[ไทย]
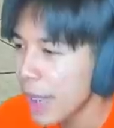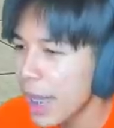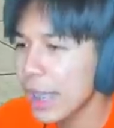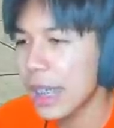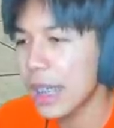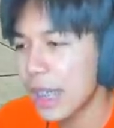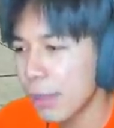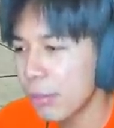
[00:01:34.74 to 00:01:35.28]
แน่
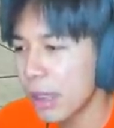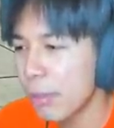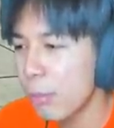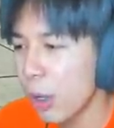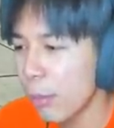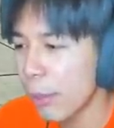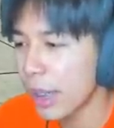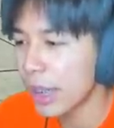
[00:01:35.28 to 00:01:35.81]
นะคลิปนี้
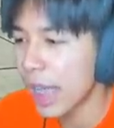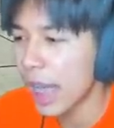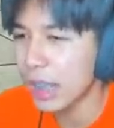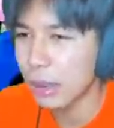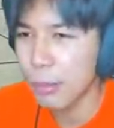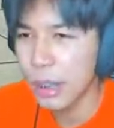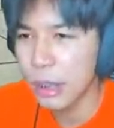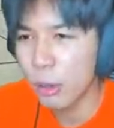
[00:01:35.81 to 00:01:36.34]
ปล่อยไปเนี่ย
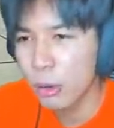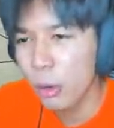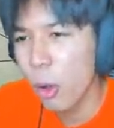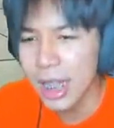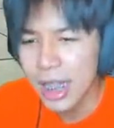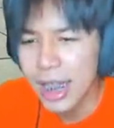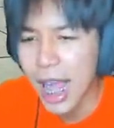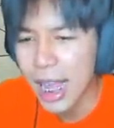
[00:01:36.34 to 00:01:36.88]
อาจจะมี
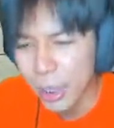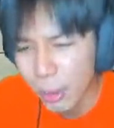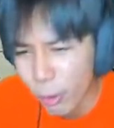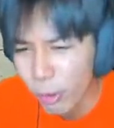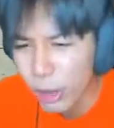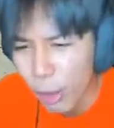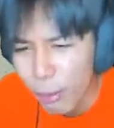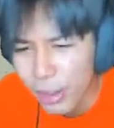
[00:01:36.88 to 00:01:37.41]
น้องๆหลาย
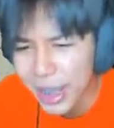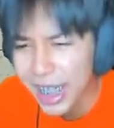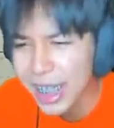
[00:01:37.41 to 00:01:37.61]
คนเอาไปเล่